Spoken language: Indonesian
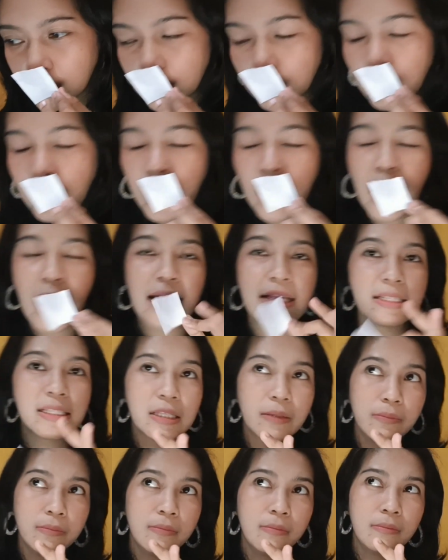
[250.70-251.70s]

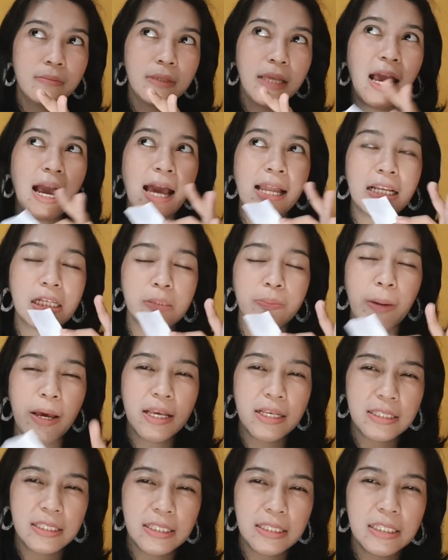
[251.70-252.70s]
asem yang ada
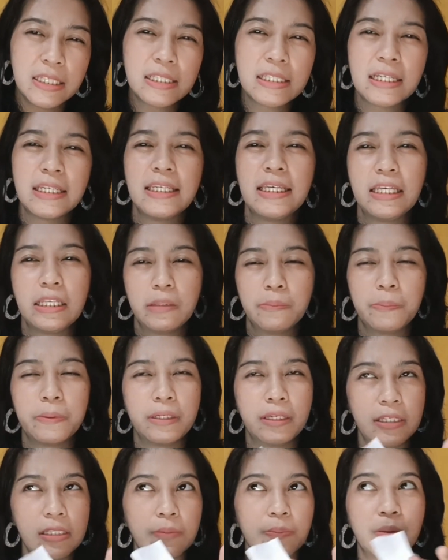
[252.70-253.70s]
spicy-nya sedikit
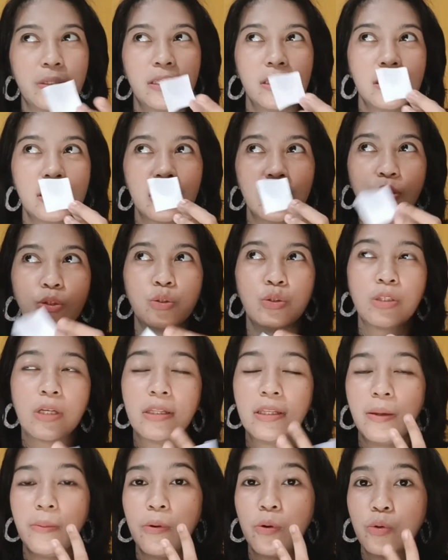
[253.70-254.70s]
pedes-pedes gitu terus ada
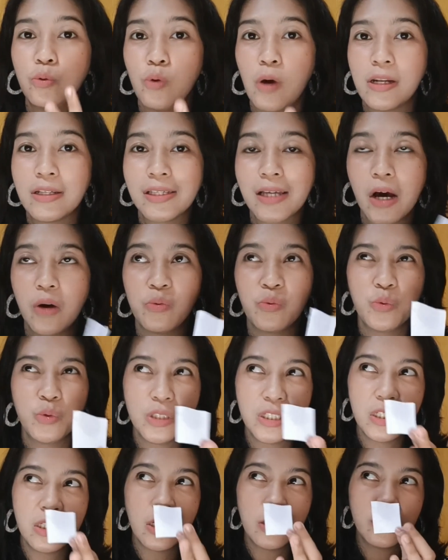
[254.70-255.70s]
nuansa woody-nya
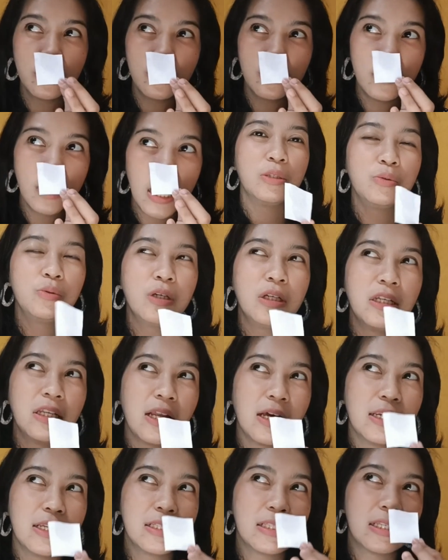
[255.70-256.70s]
juga dan ada
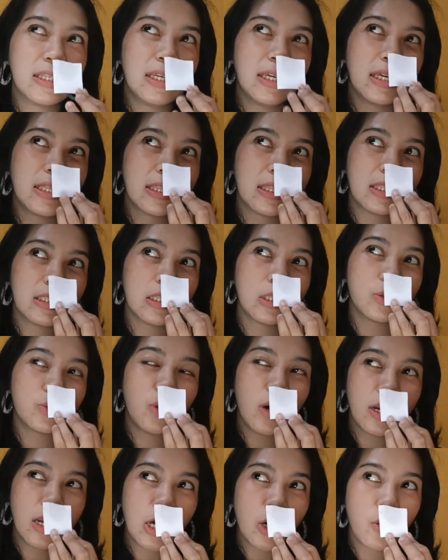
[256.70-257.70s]
sedikit sentuhan
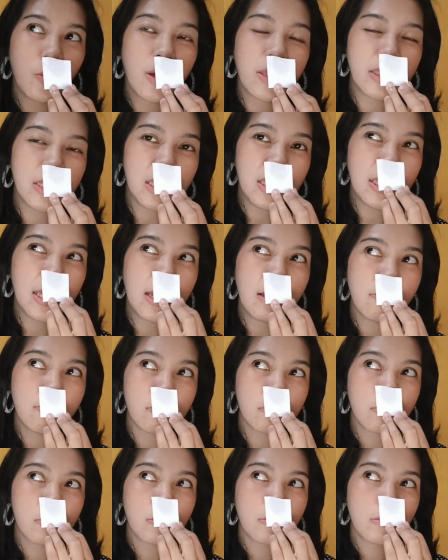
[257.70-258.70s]
aromatiknya
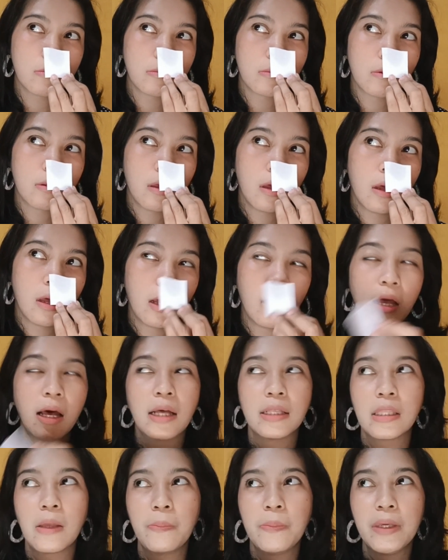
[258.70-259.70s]
tapi
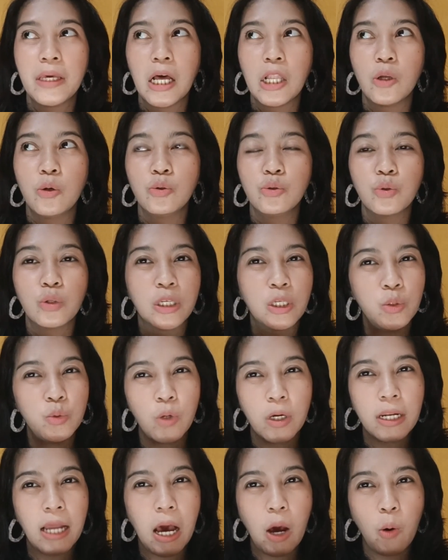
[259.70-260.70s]
kalau untuk hiduan
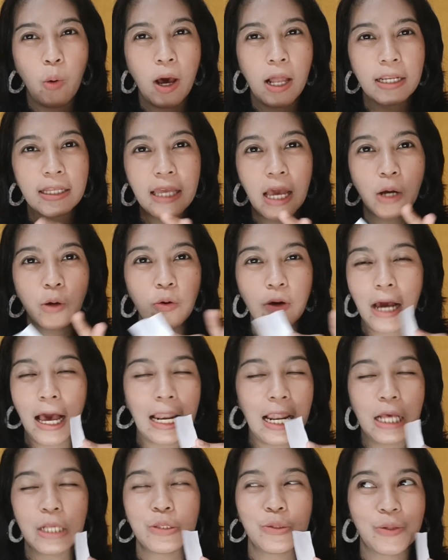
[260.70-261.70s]
awalnya aku nggak
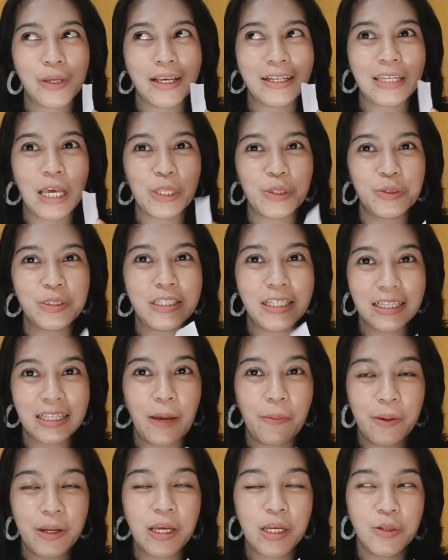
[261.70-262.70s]
langsung yang jatuh cinta pada
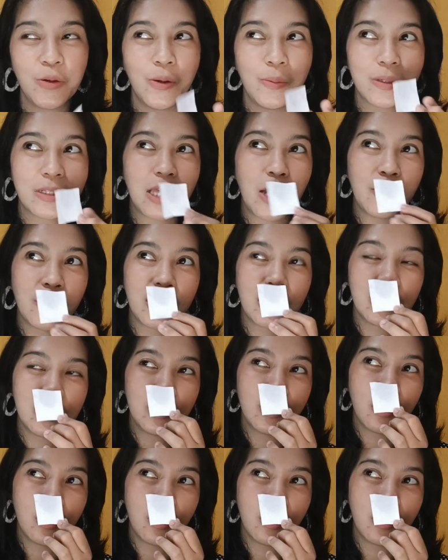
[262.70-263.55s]
hiduan pertama gitu loh